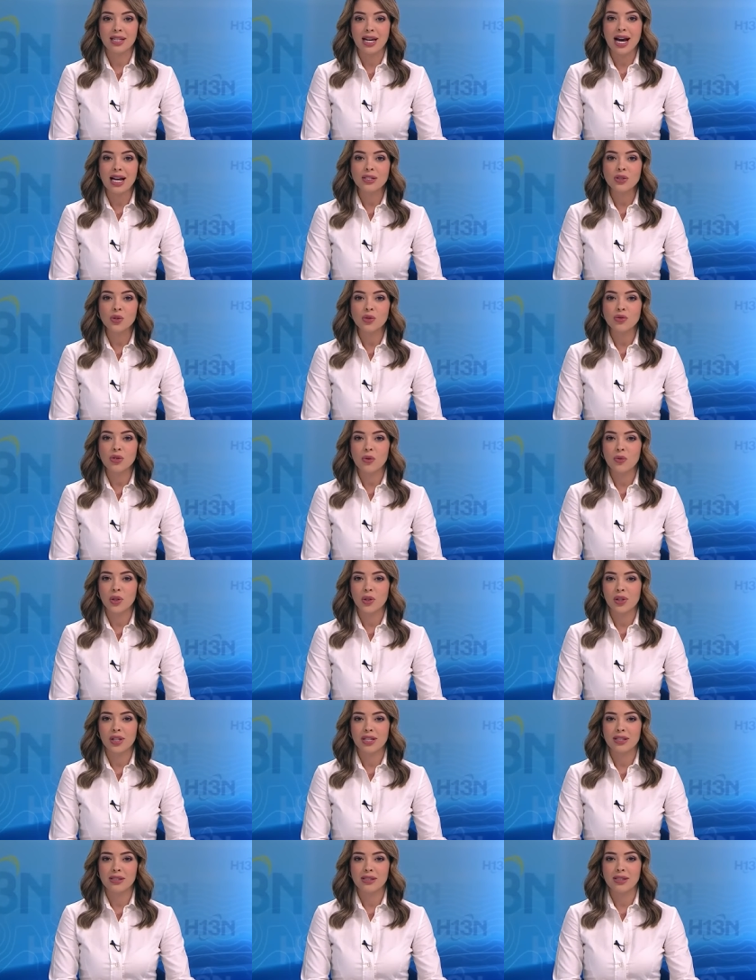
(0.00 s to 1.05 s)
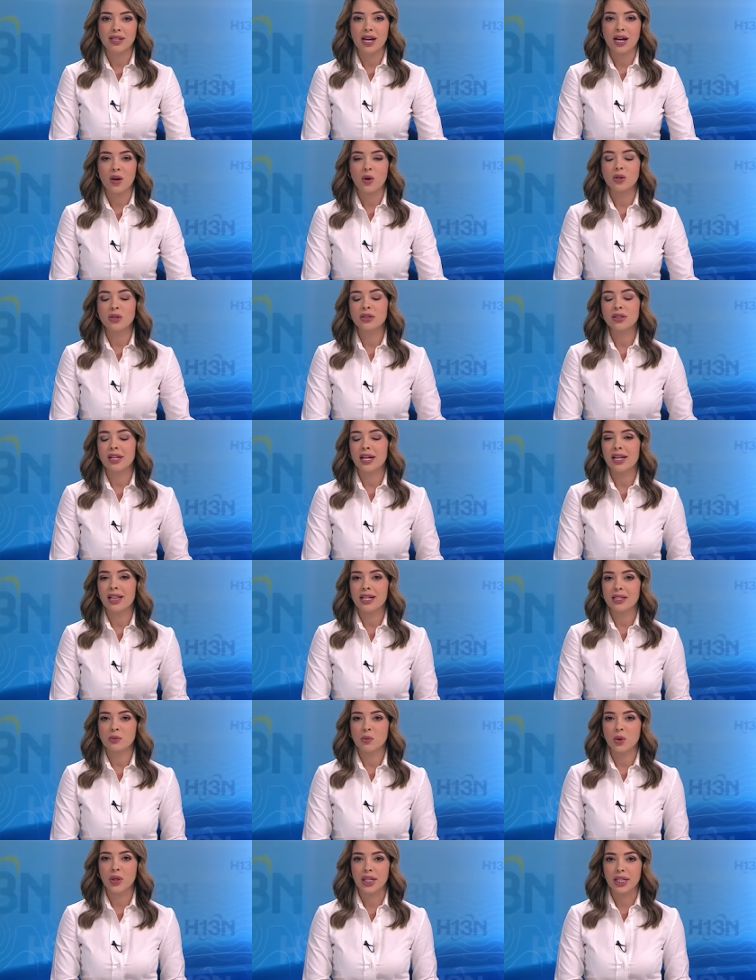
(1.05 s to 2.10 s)
casos de violencia contra
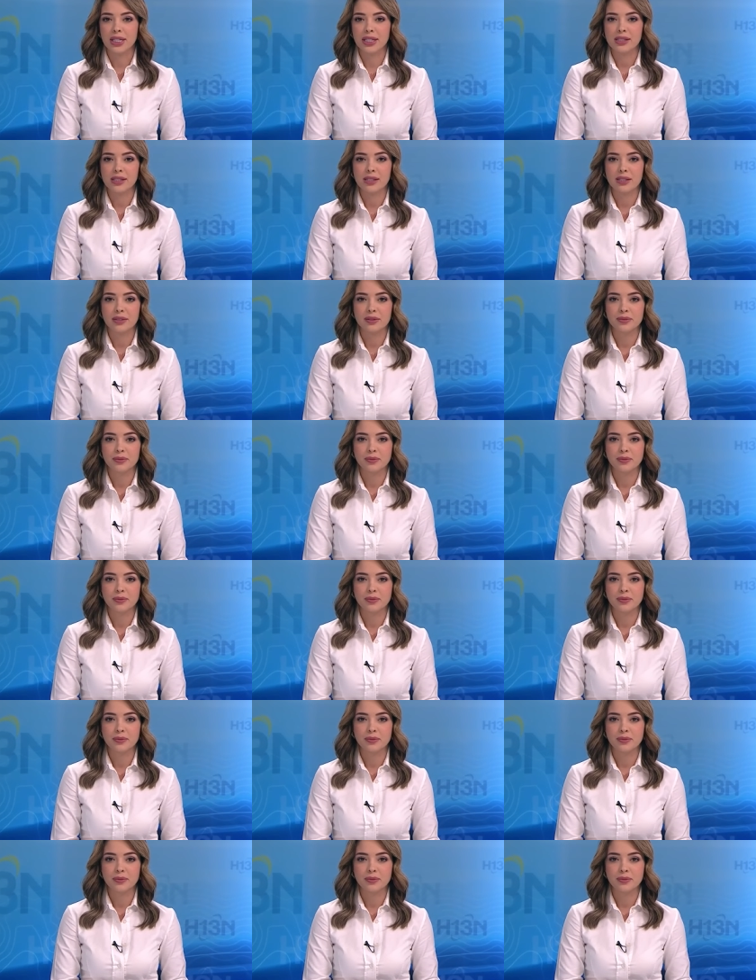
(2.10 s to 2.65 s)
las mujeres.